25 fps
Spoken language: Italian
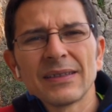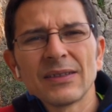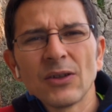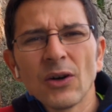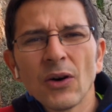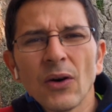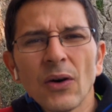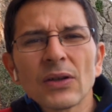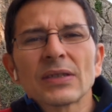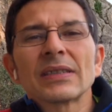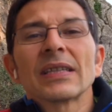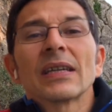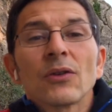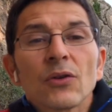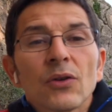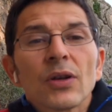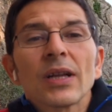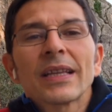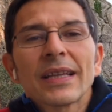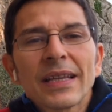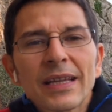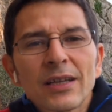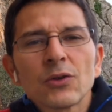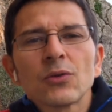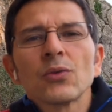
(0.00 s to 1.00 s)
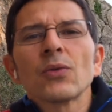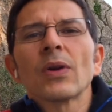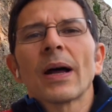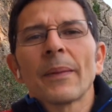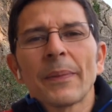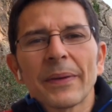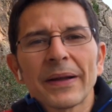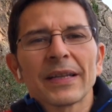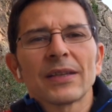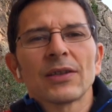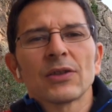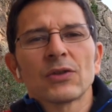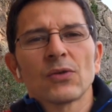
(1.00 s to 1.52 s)
no? se non addirittura
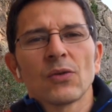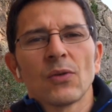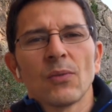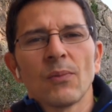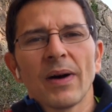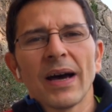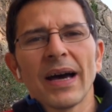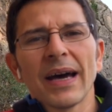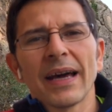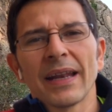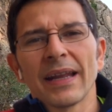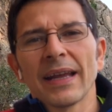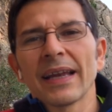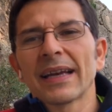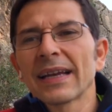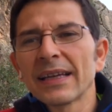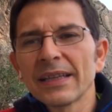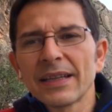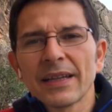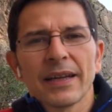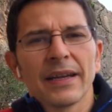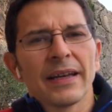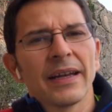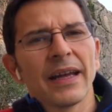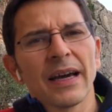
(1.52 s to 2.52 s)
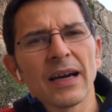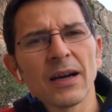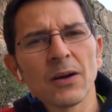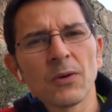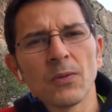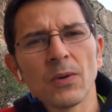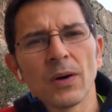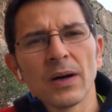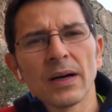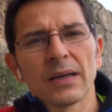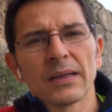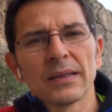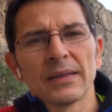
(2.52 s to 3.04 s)
pareti sul mare e cadere in
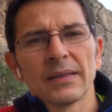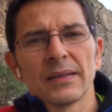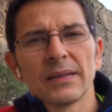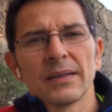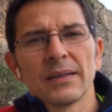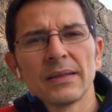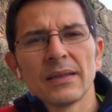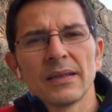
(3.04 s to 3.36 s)
acqua